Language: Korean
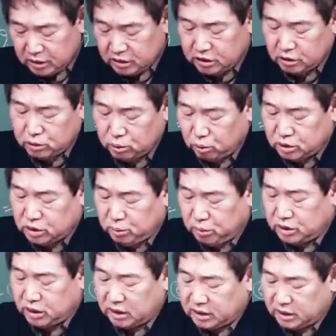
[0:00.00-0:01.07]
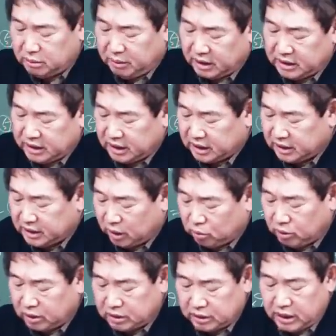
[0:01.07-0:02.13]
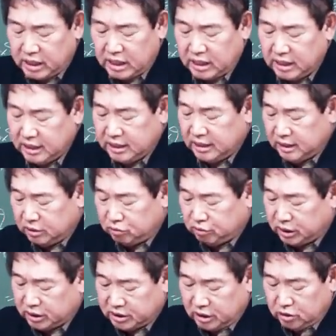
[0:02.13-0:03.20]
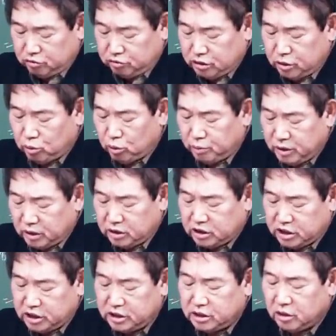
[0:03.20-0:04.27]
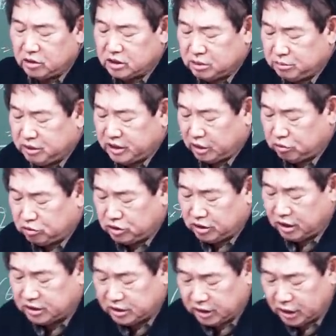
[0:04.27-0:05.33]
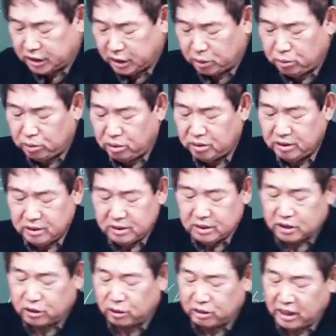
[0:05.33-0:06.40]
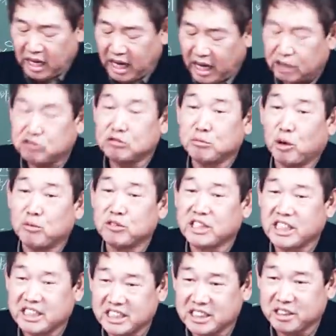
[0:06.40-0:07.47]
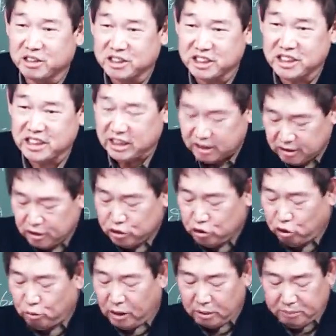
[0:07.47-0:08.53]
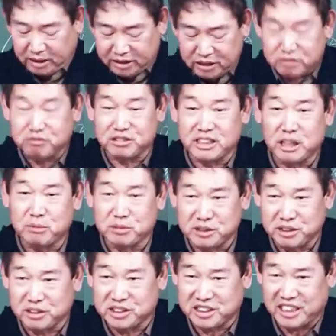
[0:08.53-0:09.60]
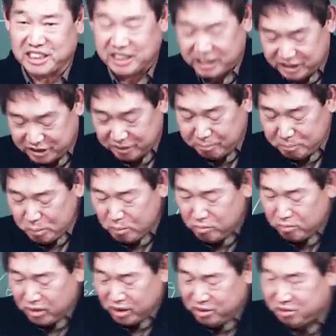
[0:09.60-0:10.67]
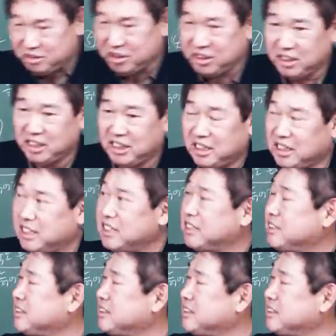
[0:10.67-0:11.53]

즉 좋지 못한 일이 많이 생긴다고 하는데 육해살 운이 오면 친정집을 자주 드나들게 되고 그러다 아주 머물게 되는 것이니 소박 맞는 운이라 보는 것이다 그랬지. 그렇잖아.